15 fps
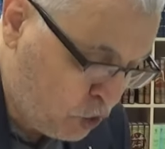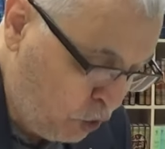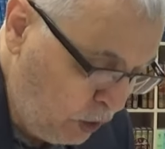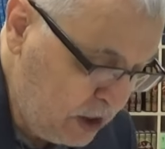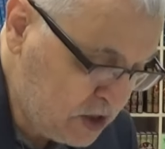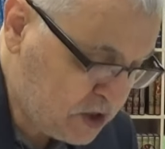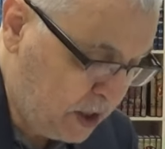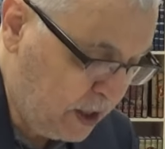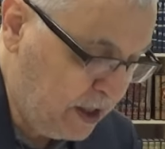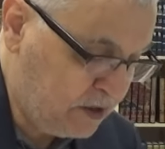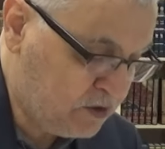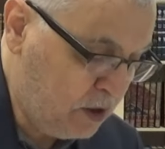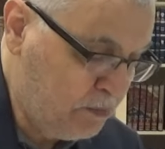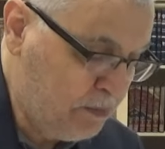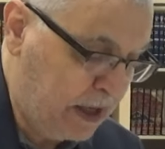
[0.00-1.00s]
kulli
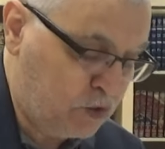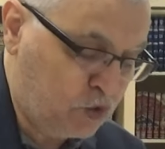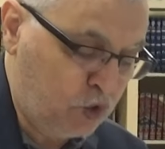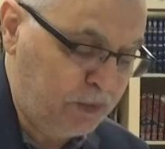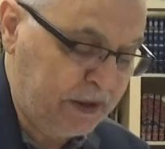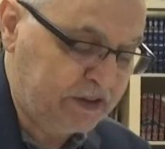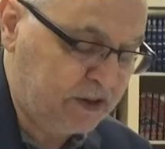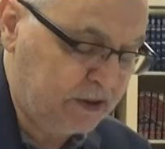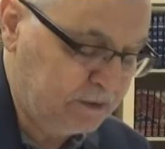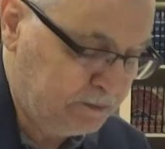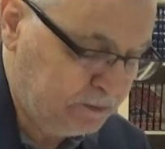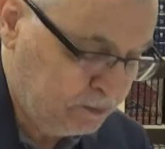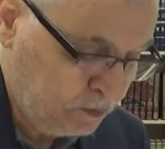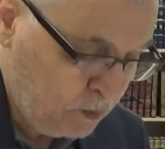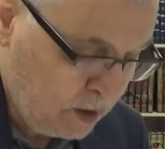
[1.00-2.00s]
salatin mektubetin.
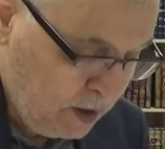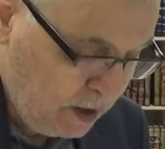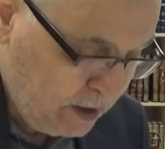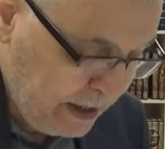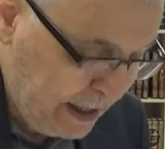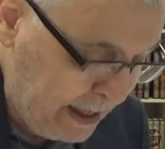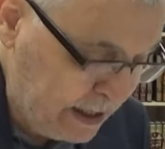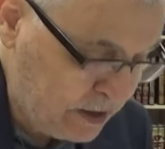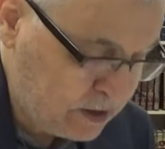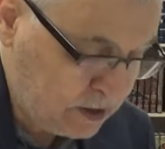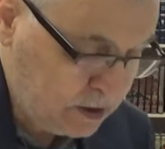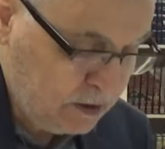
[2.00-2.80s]
Her